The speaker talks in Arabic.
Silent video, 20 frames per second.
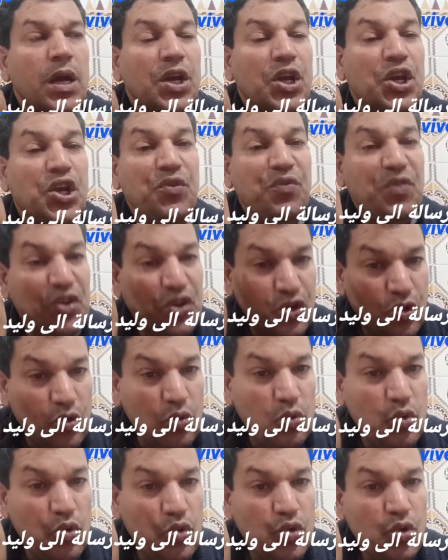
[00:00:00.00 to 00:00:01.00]
كيفاش
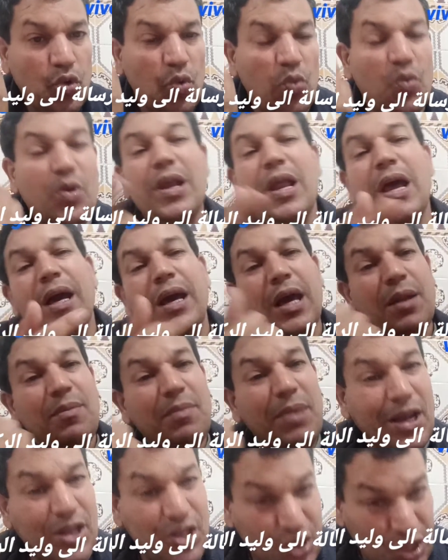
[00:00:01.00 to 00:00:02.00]
دوزو وإلا كان
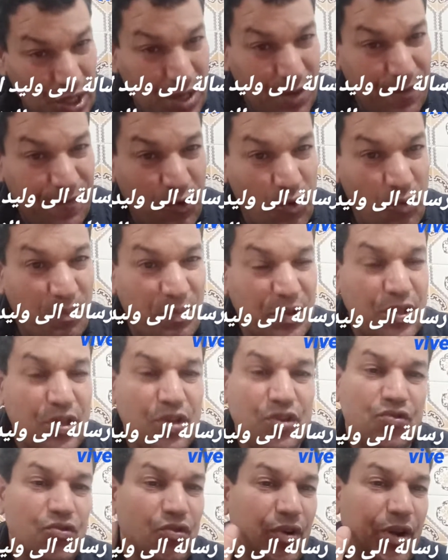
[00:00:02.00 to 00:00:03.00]
مع تشيلي في
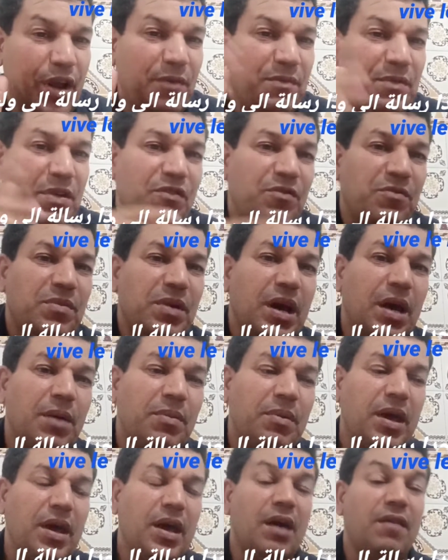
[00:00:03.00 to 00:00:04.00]
كومبيتيسيون راه 100%
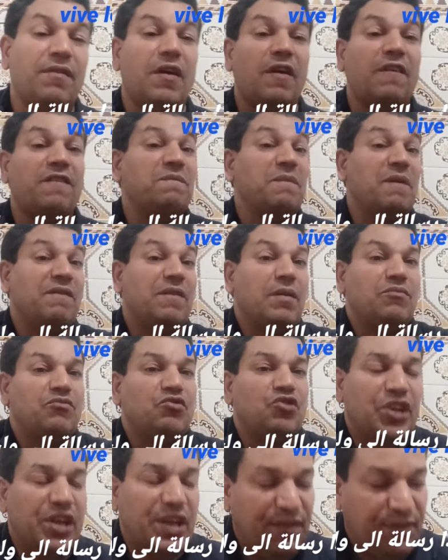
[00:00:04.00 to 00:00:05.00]
غيبقى يقفقف لا
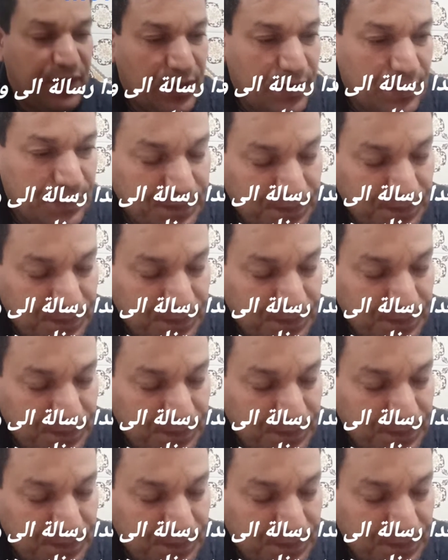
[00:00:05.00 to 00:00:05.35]
فهمتش كيفاش